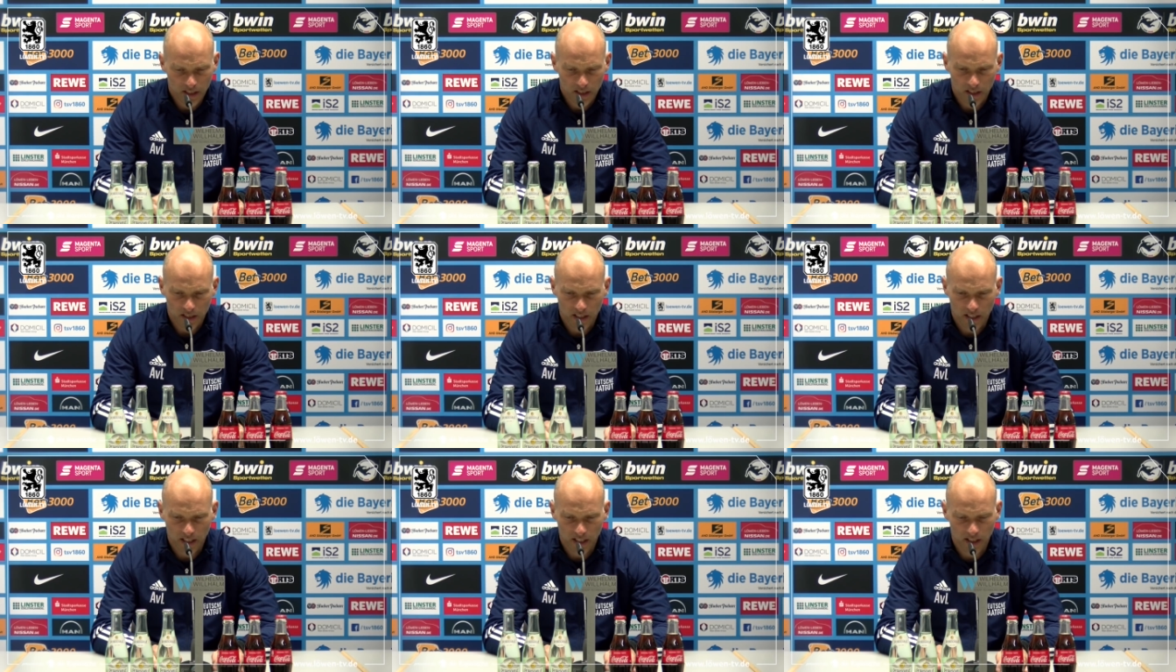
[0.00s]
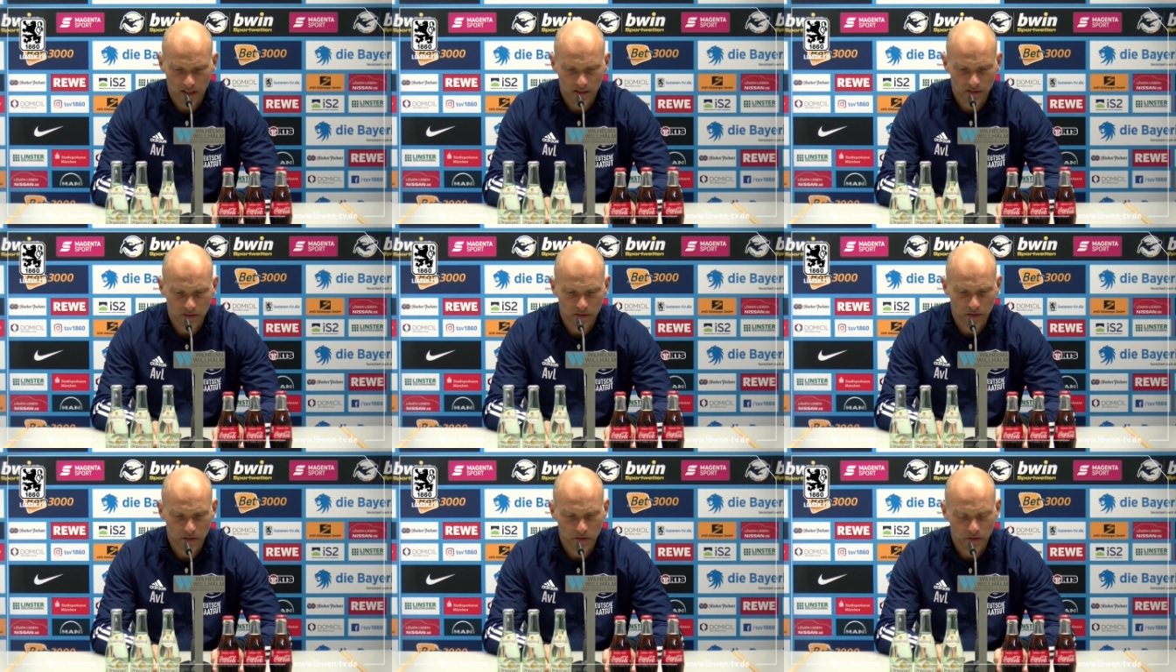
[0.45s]

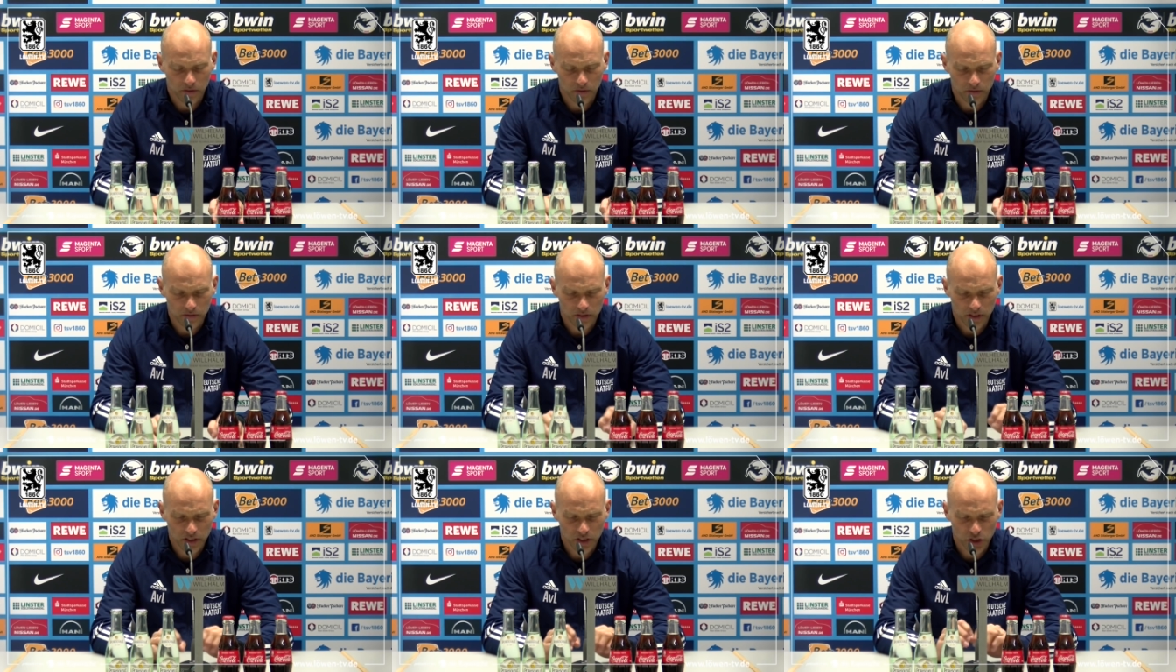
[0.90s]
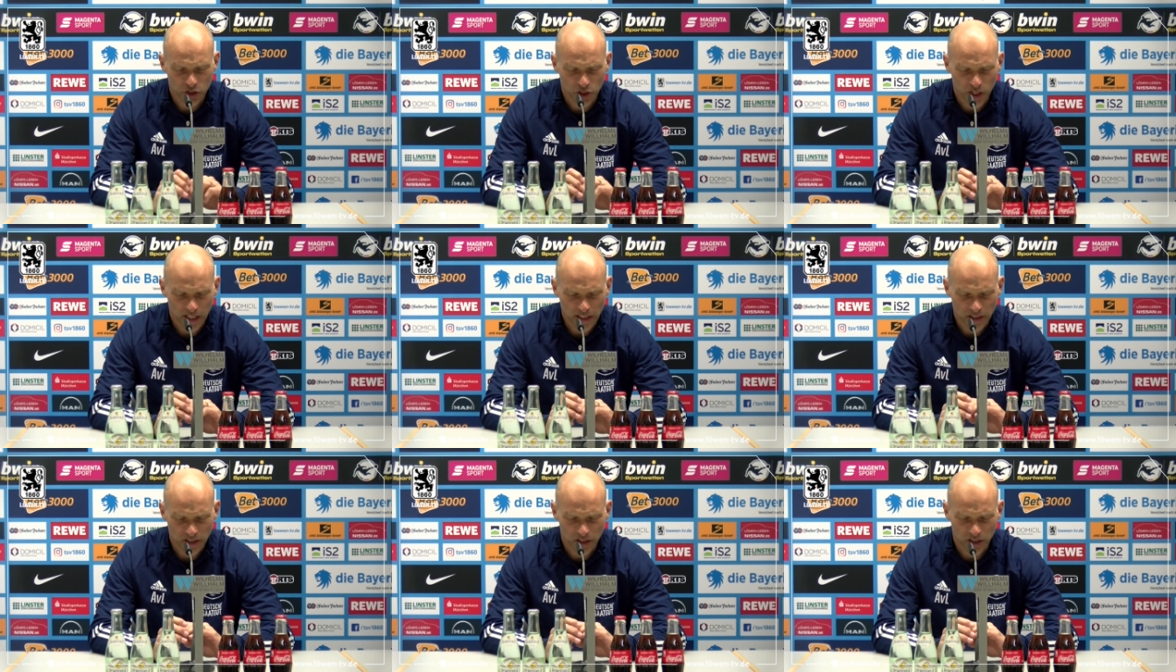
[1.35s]
ja dieses
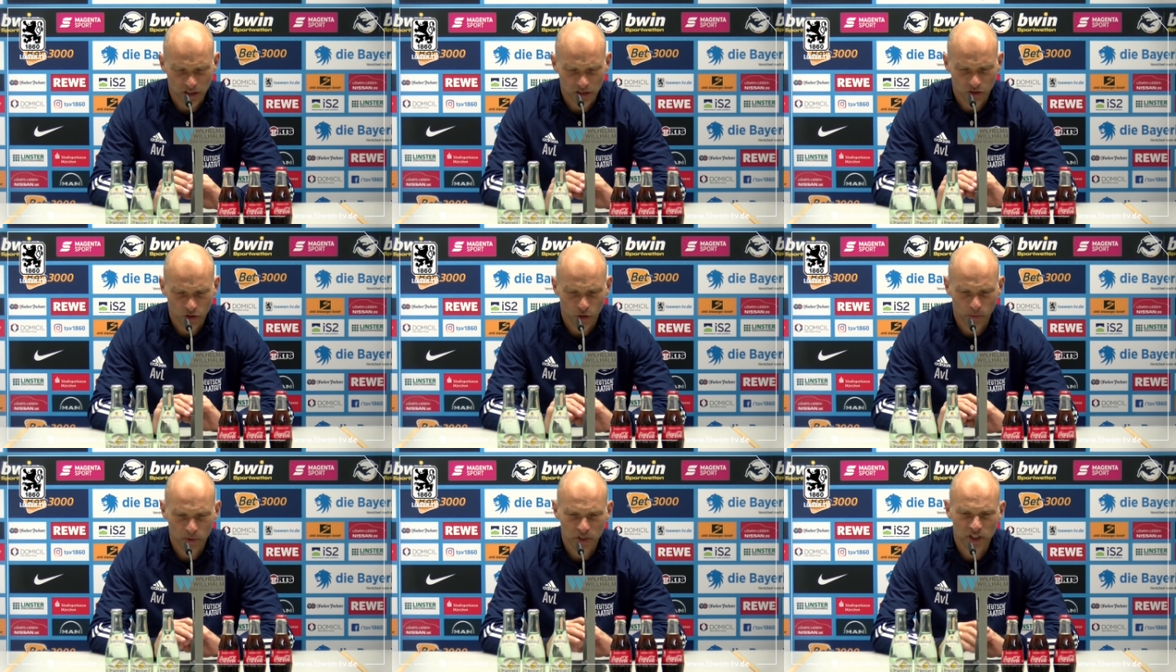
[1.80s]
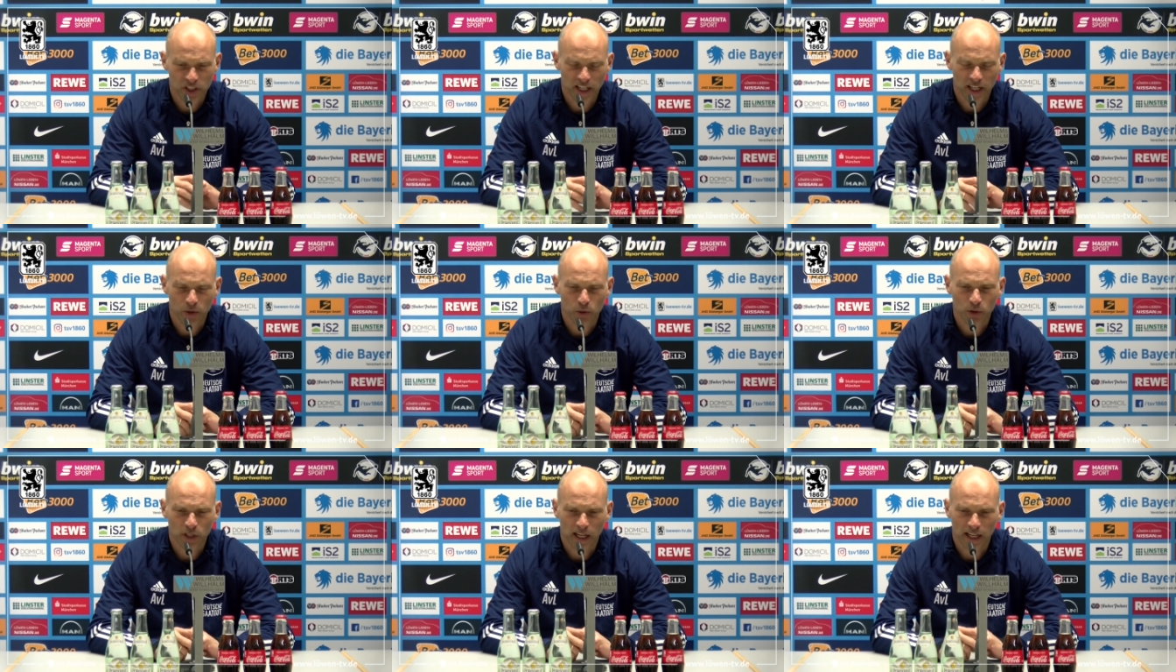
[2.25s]
ganze Derby
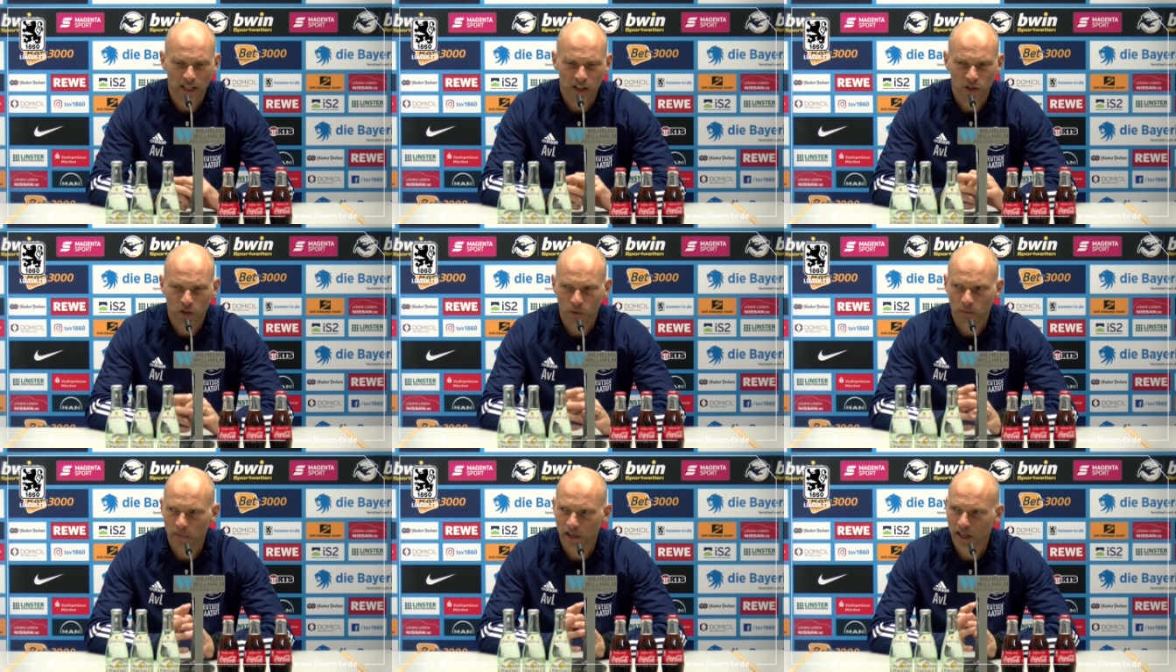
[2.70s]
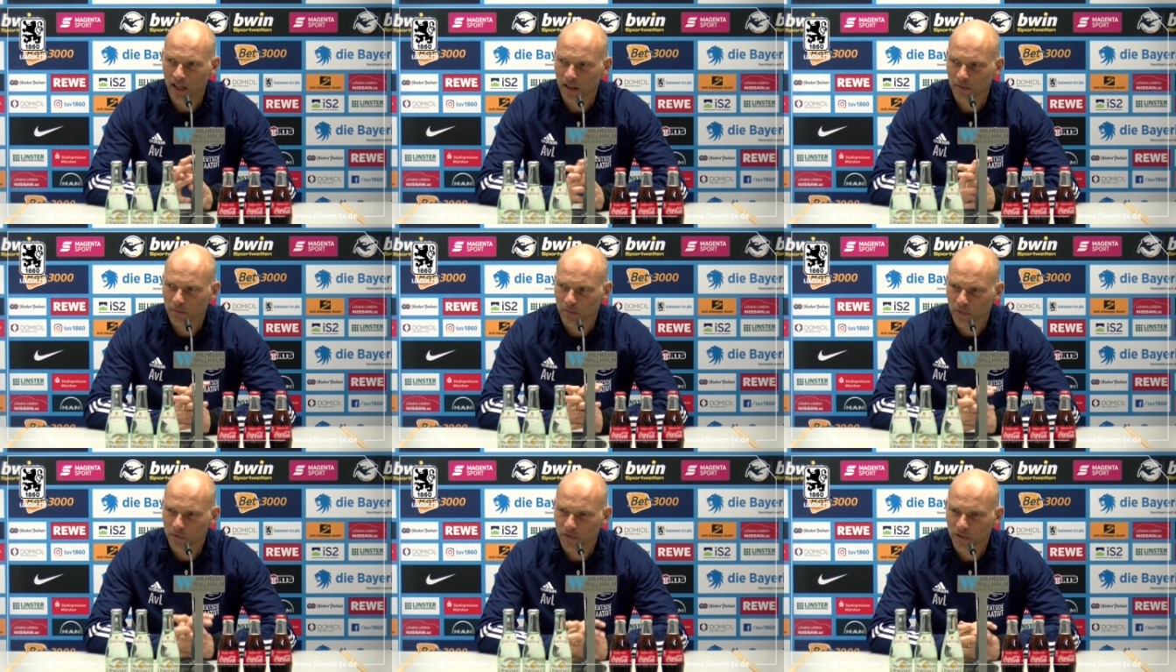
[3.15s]
sehr gut angenommen
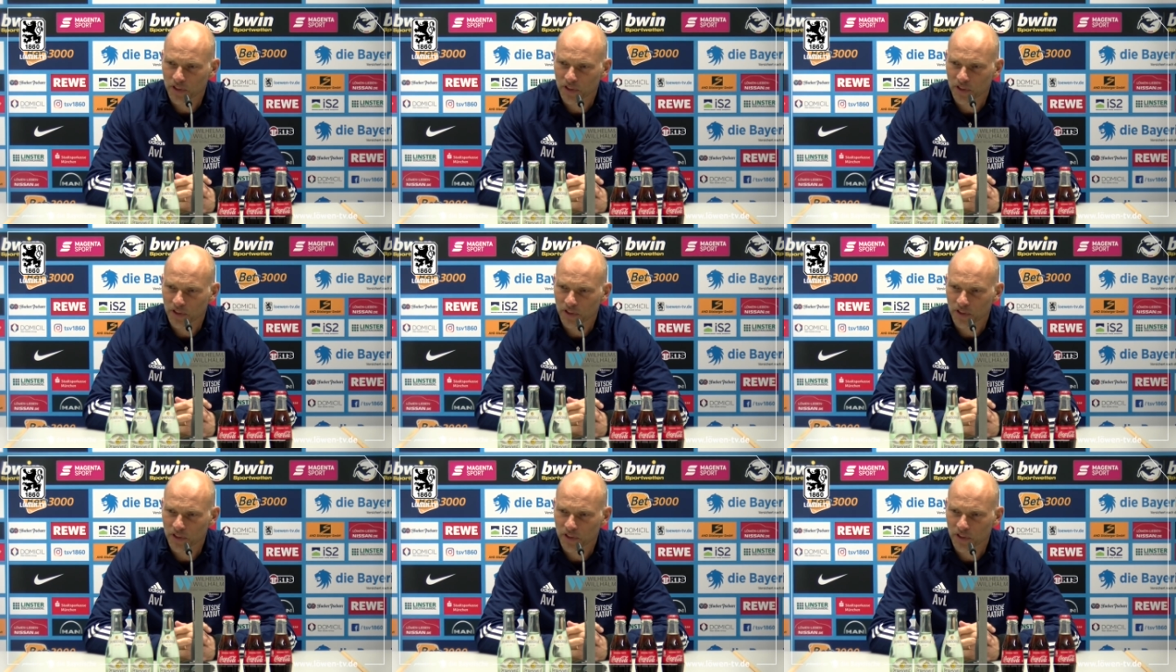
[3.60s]
haben,